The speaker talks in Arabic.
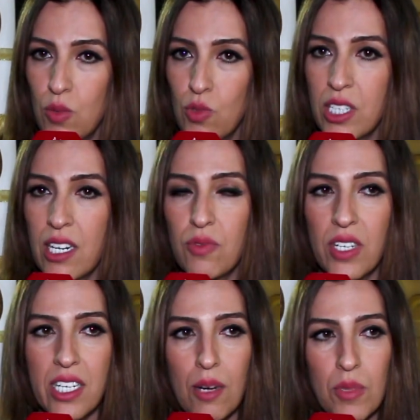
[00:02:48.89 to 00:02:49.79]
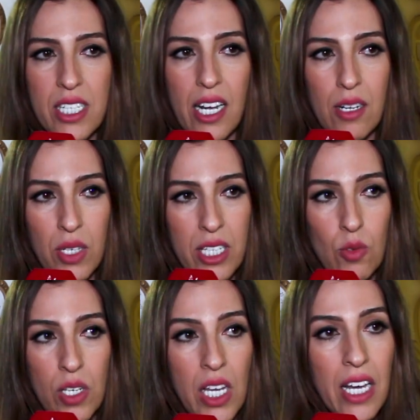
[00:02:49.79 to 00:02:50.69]
المديره الفنيه للمسرح
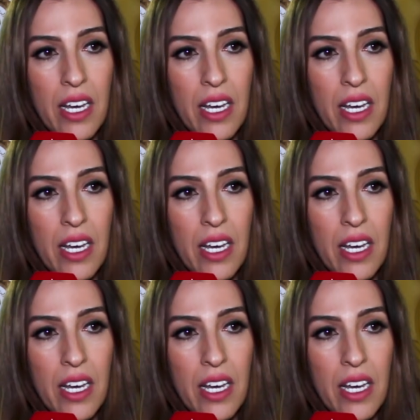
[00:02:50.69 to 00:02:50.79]
البدوي